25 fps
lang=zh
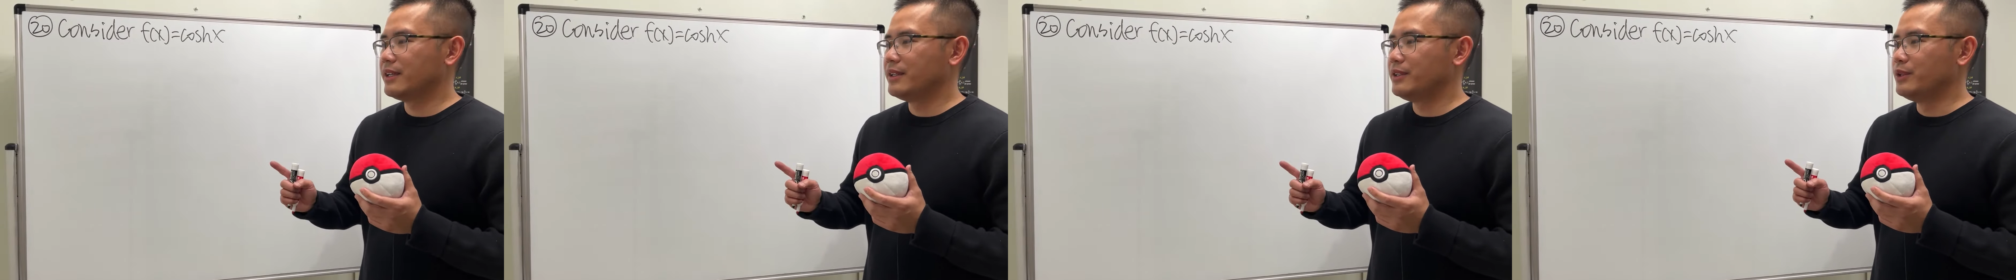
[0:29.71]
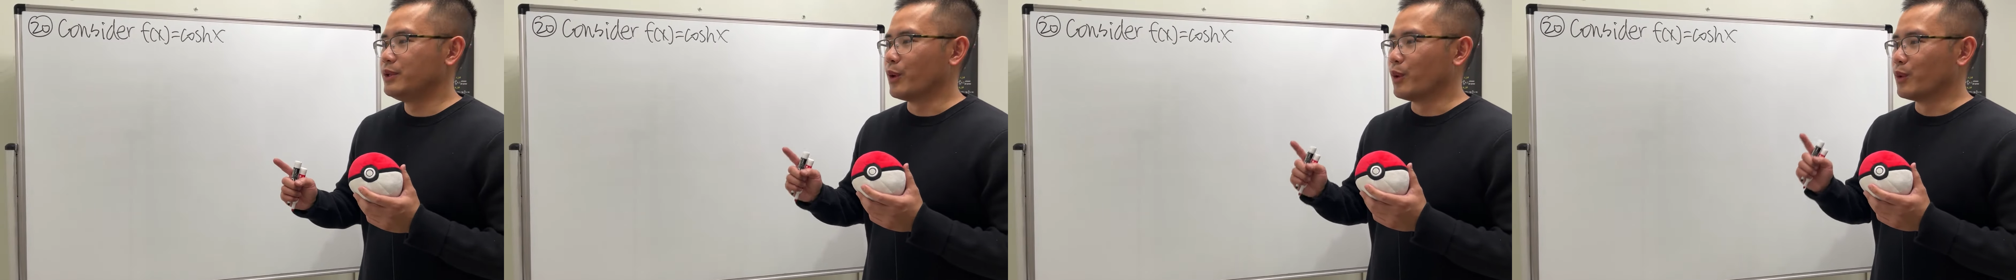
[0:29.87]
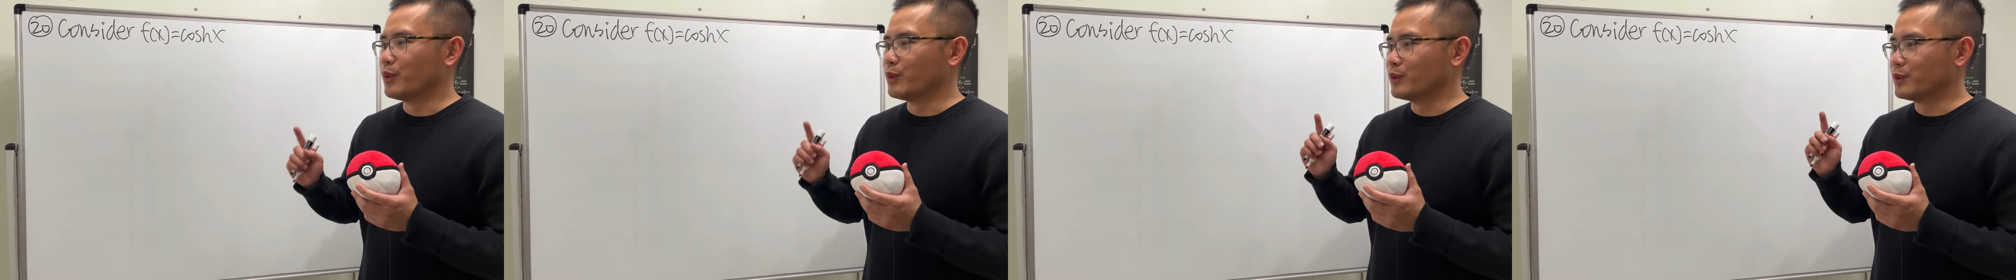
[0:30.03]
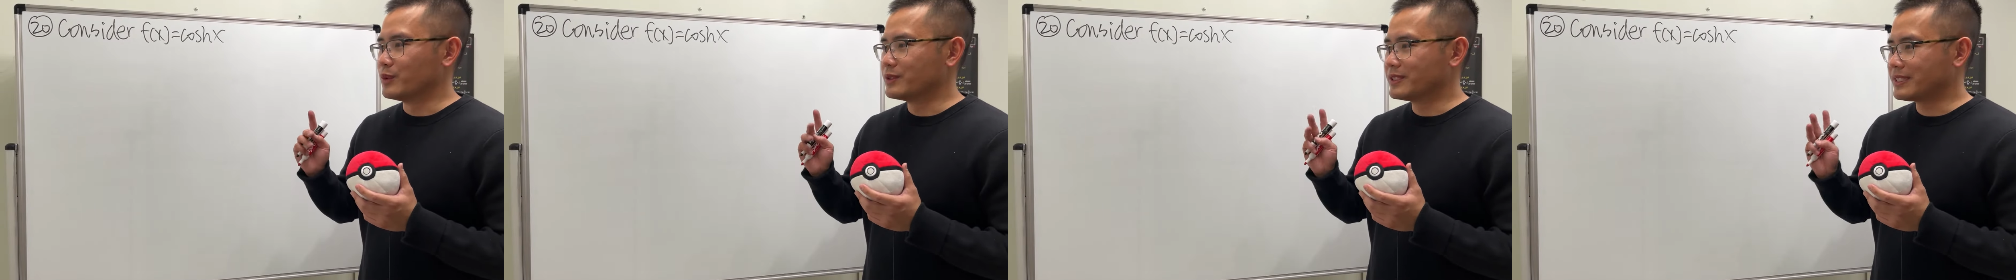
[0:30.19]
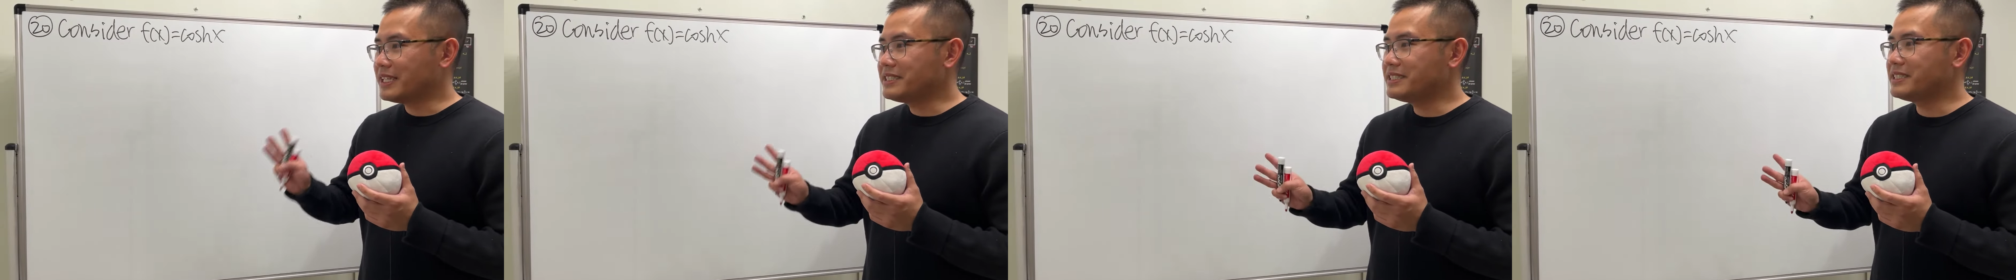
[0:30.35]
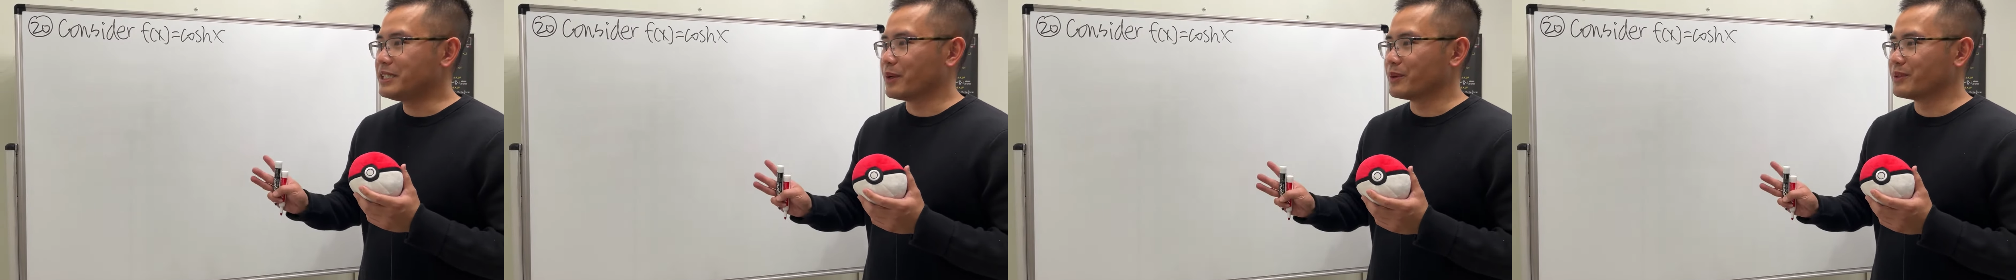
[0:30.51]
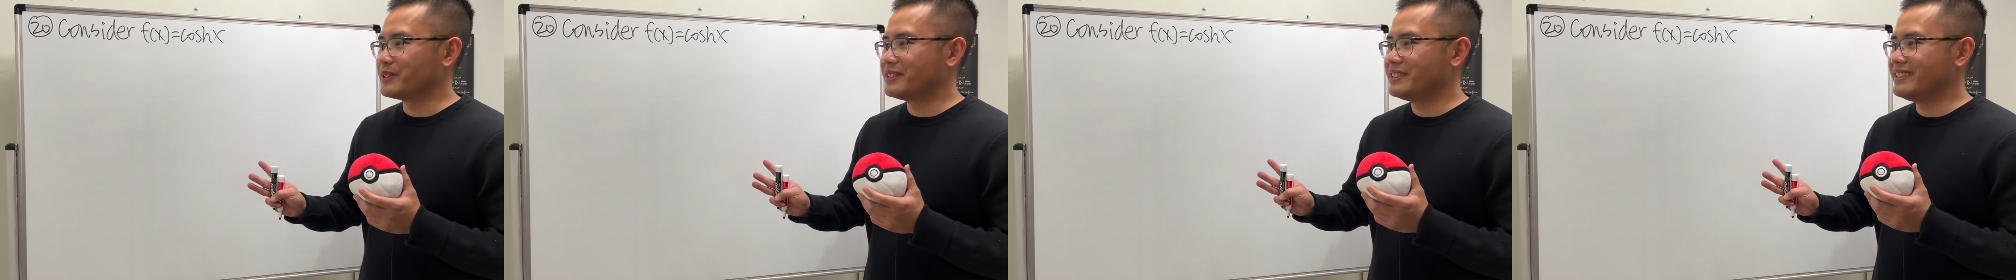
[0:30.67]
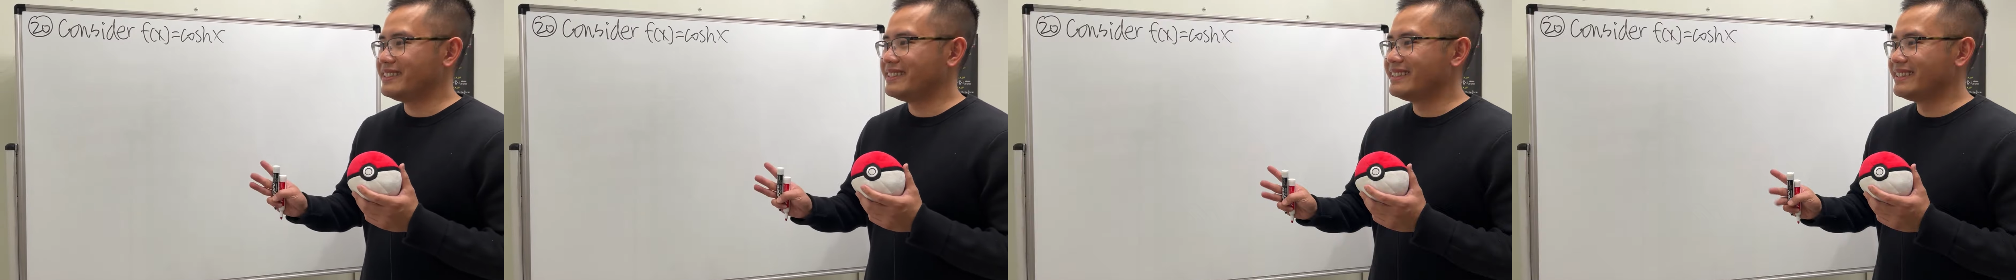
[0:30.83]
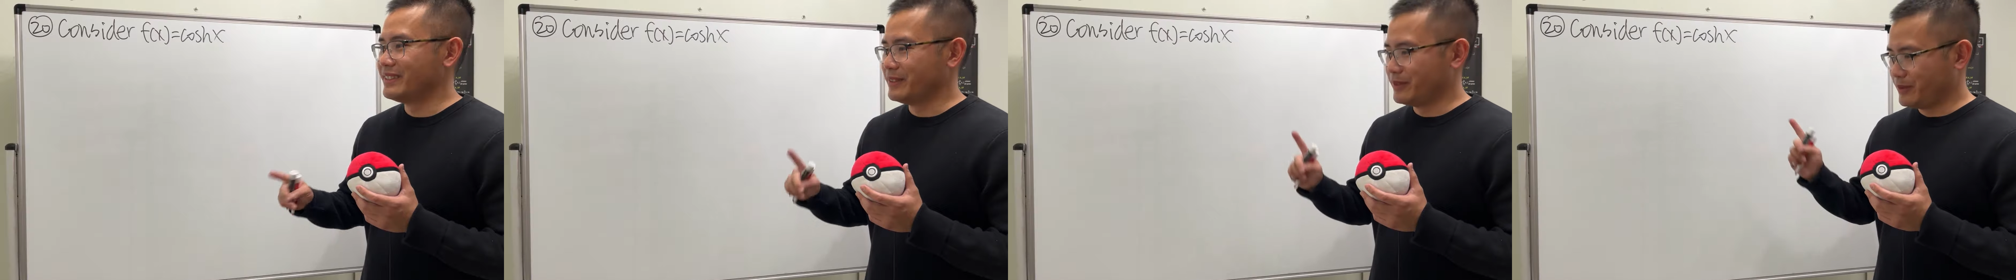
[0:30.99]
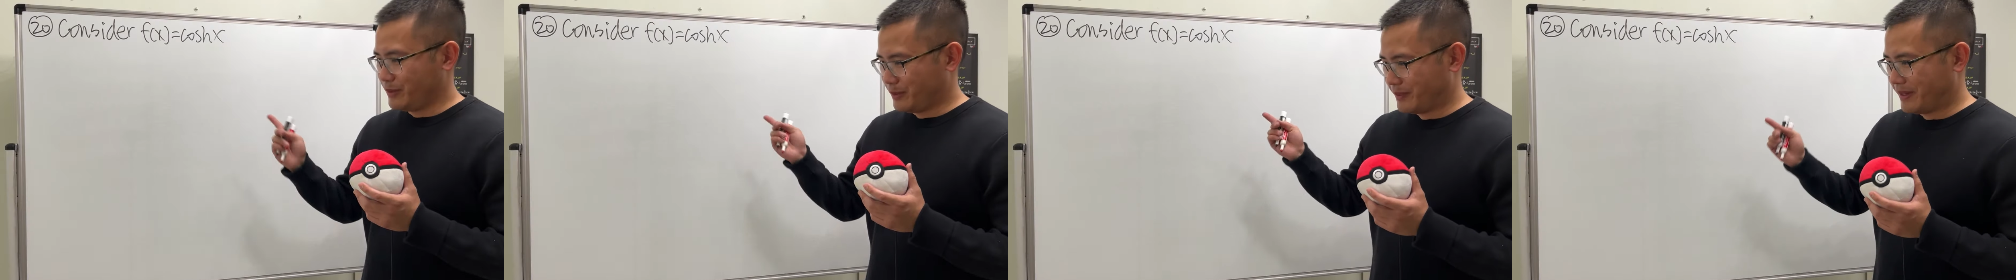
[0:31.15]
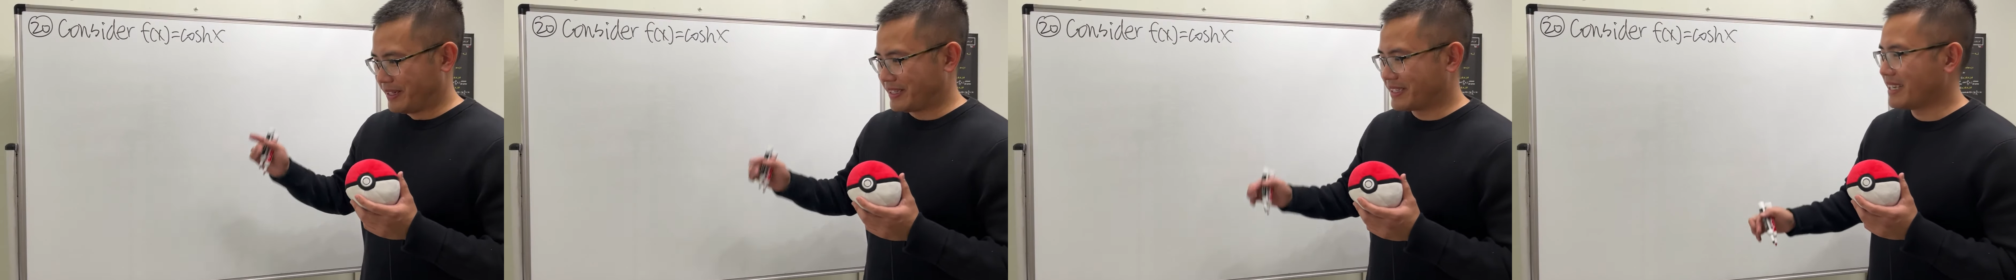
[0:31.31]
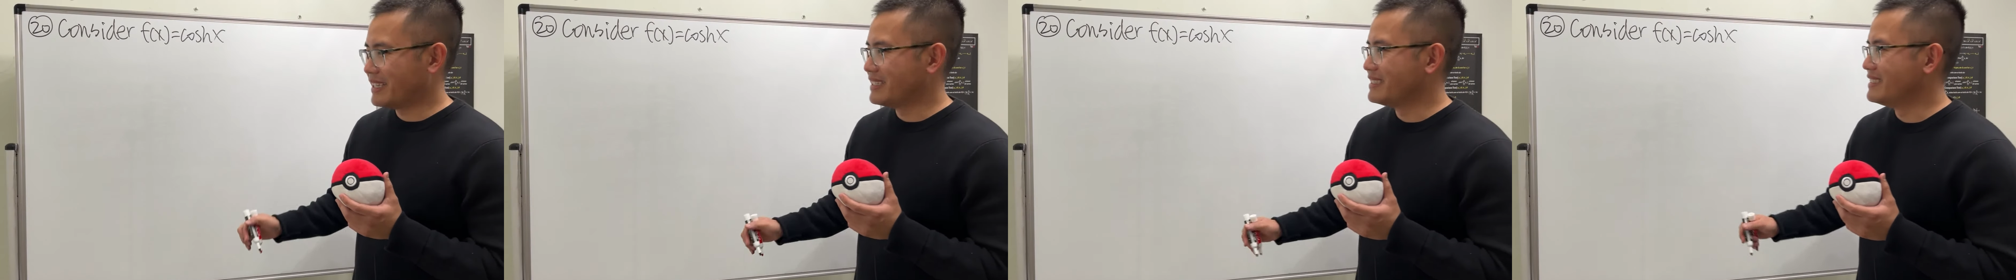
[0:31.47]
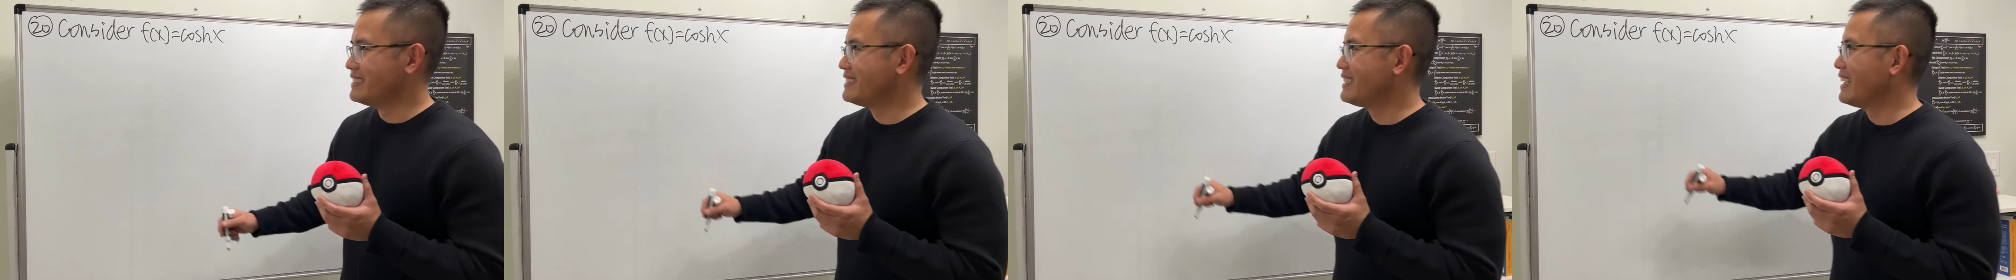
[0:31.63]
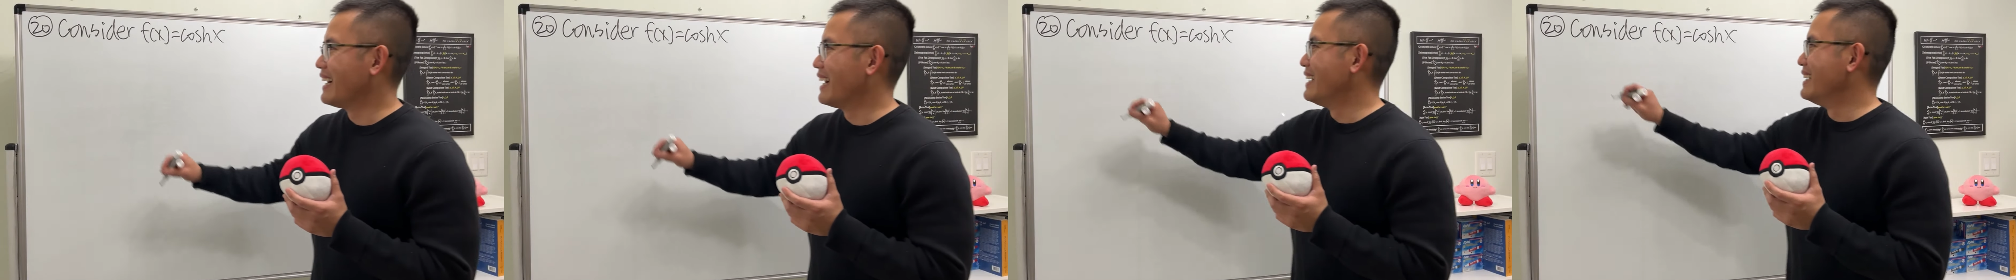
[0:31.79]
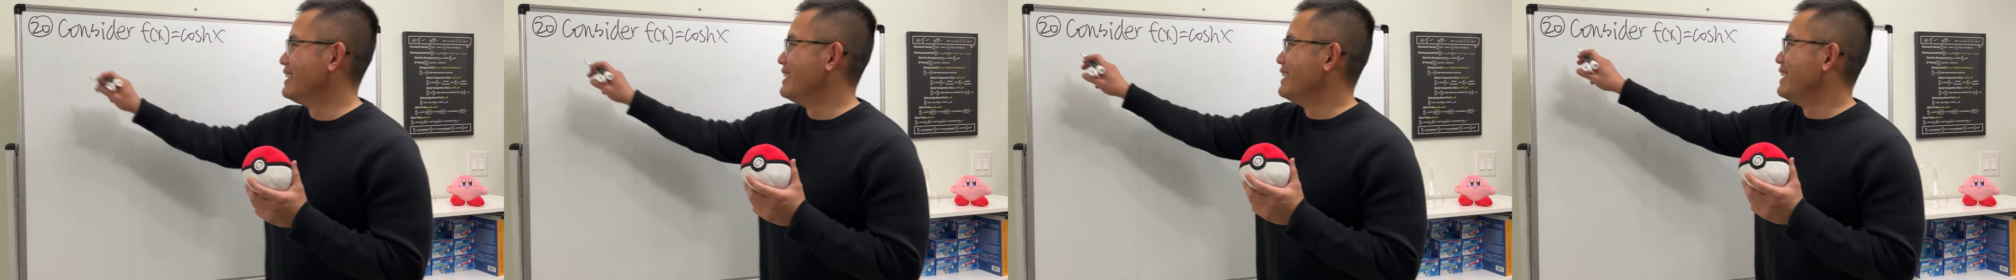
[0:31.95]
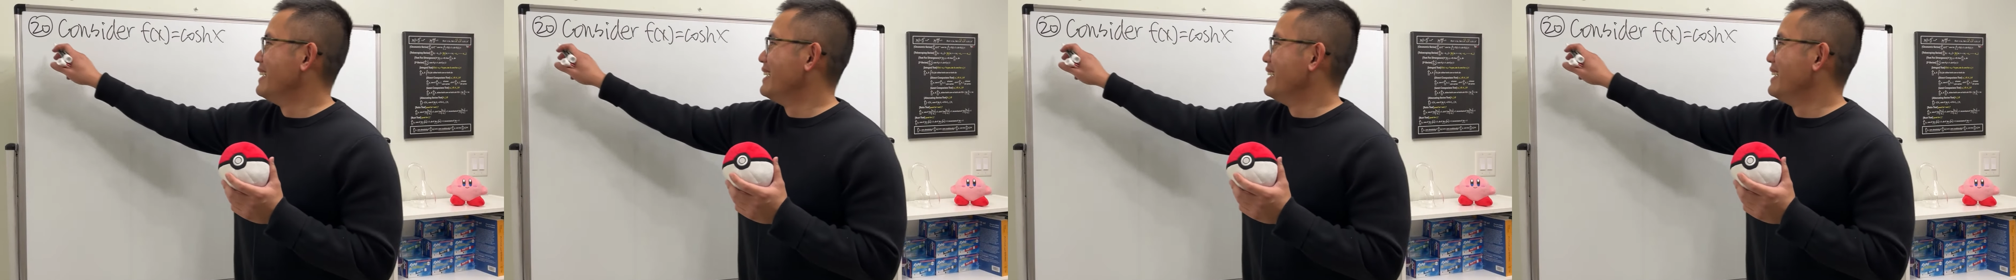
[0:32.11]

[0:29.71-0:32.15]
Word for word: 有三小题，我们来看一下。